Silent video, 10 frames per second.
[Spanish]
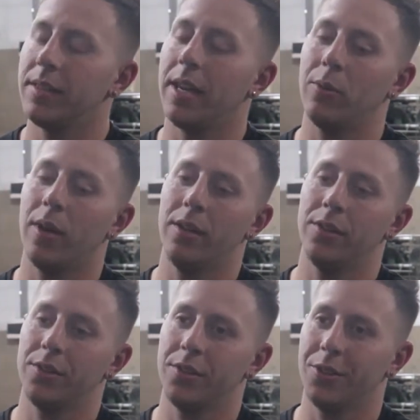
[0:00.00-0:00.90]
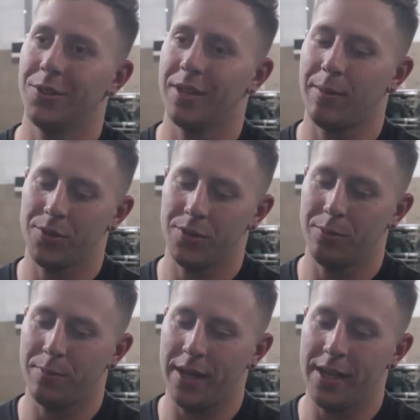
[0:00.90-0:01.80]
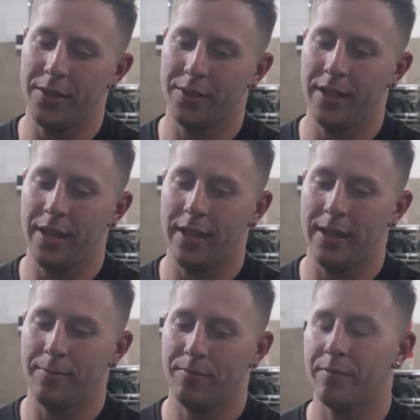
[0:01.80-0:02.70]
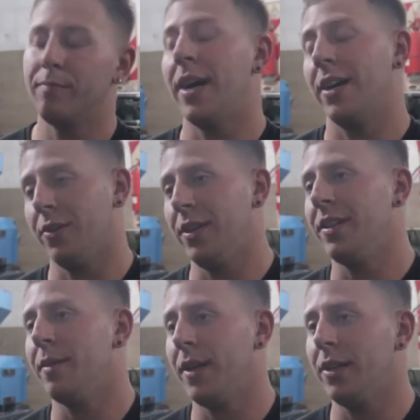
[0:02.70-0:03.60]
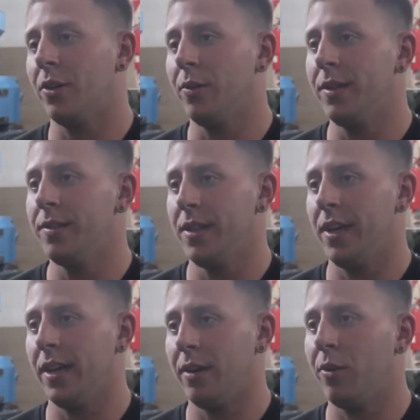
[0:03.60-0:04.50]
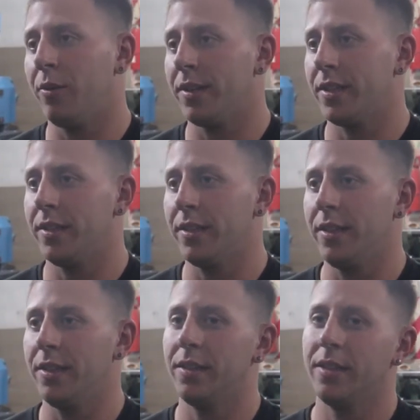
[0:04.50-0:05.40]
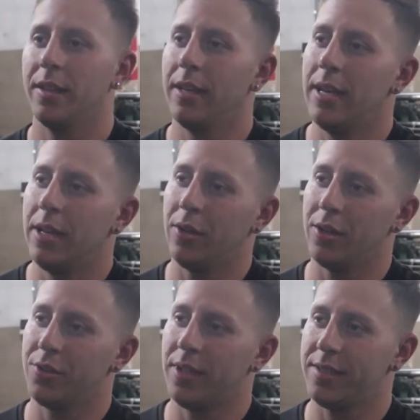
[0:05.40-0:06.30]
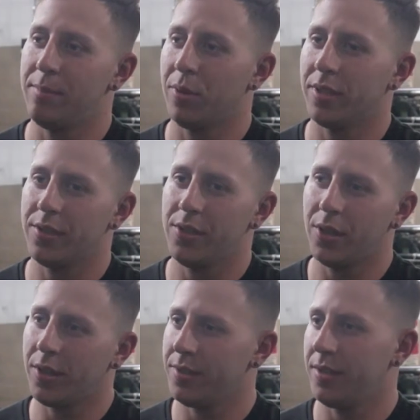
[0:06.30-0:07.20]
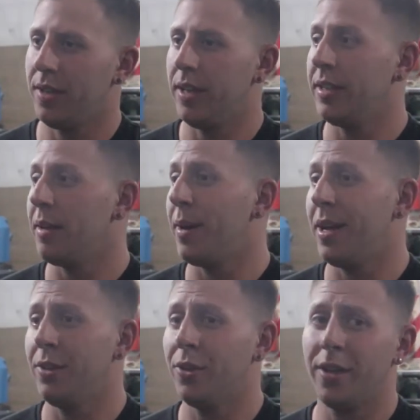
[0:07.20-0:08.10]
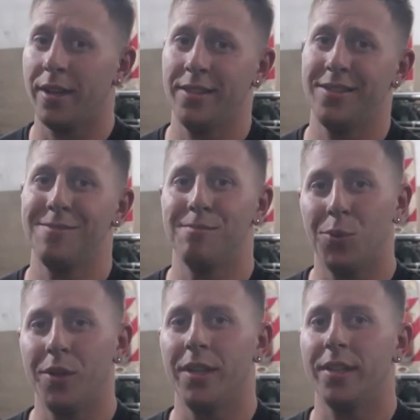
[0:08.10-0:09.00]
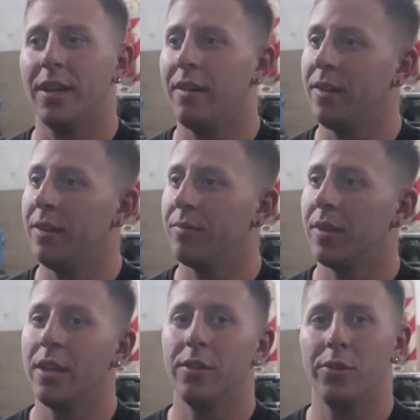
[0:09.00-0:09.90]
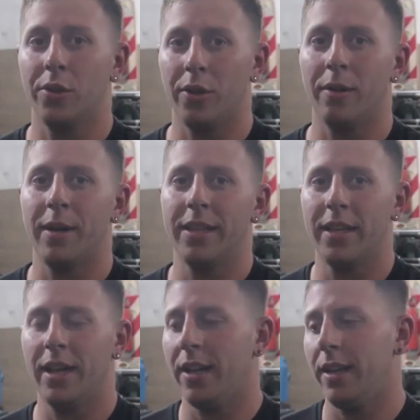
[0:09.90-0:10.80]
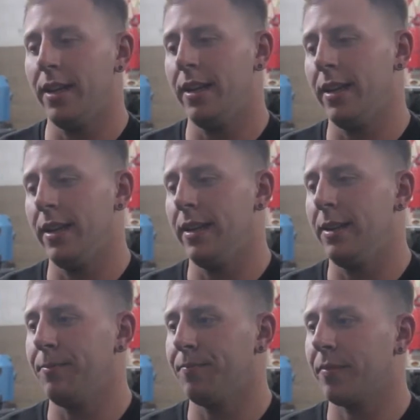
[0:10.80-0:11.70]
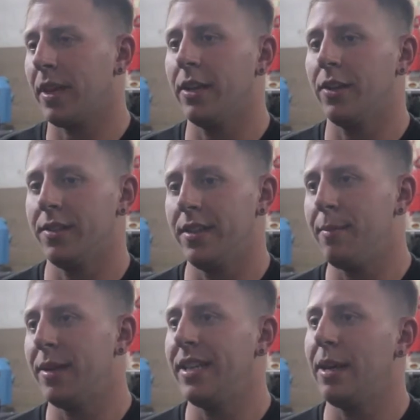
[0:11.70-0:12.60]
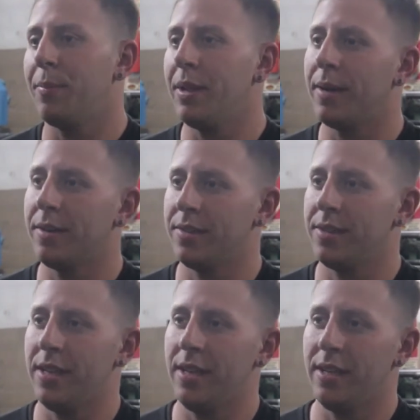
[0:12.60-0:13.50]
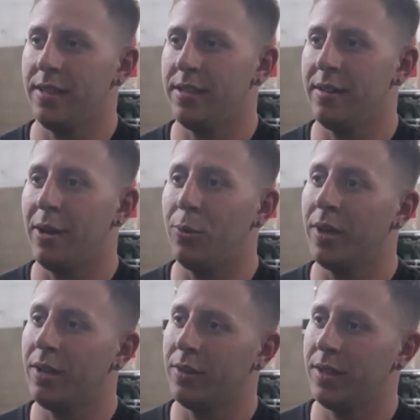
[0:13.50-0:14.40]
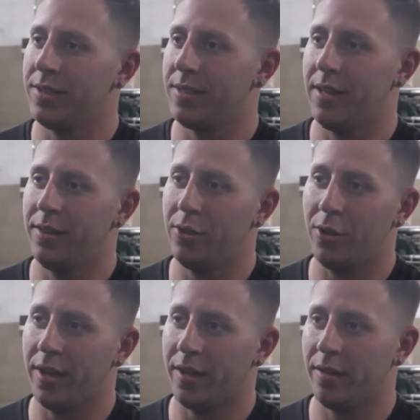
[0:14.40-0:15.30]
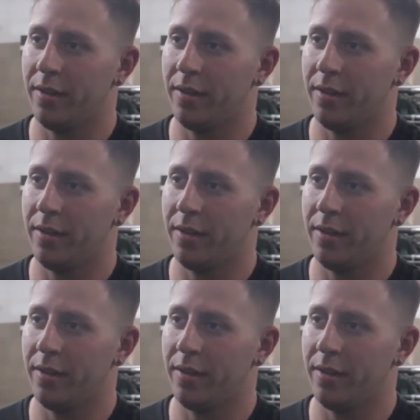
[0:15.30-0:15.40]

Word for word: Tal cual. Nosotros estamos en un país donde, más con el tema del COVID, se agravó bastante lo que son las importaciones, el tema del dólar es muy inestable, todo material, eh, lo que sería materia prima, se, evalúa en lo que es el dólar.